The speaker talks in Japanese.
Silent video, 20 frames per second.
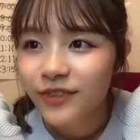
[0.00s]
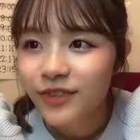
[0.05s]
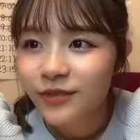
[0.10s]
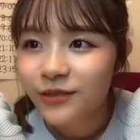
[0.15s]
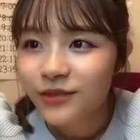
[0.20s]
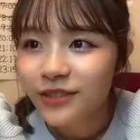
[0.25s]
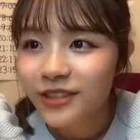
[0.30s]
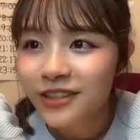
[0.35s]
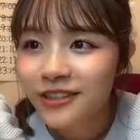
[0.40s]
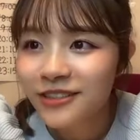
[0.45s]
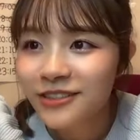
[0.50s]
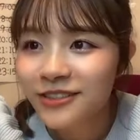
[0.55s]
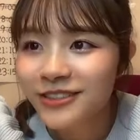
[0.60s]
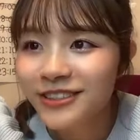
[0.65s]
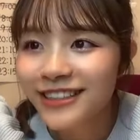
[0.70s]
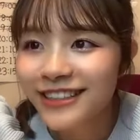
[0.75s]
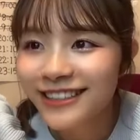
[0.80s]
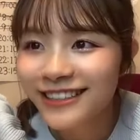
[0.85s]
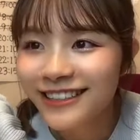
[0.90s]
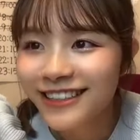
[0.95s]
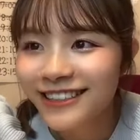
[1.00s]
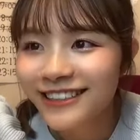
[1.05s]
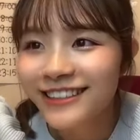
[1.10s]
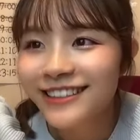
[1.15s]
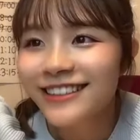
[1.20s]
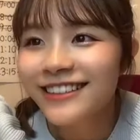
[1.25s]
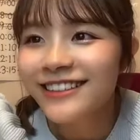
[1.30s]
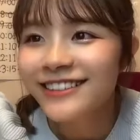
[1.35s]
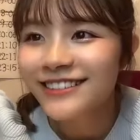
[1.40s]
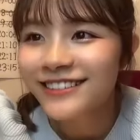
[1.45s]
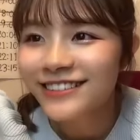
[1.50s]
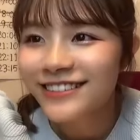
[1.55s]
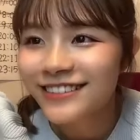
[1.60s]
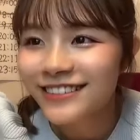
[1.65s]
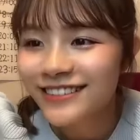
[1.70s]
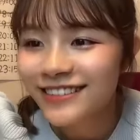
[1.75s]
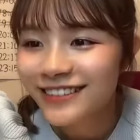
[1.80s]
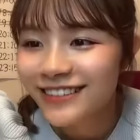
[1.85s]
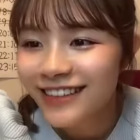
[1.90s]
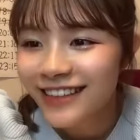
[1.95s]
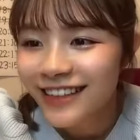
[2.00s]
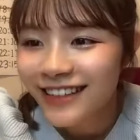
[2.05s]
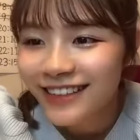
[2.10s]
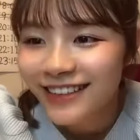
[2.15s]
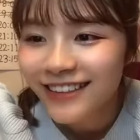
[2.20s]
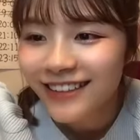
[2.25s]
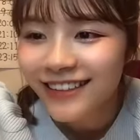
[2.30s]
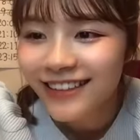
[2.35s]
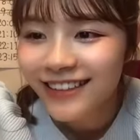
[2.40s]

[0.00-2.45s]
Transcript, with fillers: お腹空いてきたんだけどえ